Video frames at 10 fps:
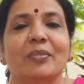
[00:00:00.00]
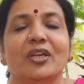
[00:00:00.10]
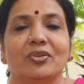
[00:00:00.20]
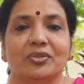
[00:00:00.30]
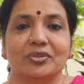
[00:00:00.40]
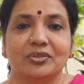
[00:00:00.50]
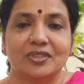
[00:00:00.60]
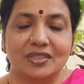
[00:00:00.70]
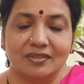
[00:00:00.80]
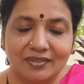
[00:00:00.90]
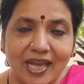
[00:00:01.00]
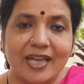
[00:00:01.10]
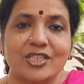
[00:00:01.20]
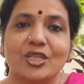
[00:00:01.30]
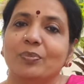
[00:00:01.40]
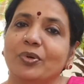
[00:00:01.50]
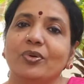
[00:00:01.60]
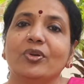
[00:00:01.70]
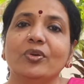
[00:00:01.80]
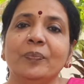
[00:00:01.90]
మీకు థ్యాంక్స్
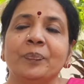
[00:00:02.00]
చెప్పుకుంటూ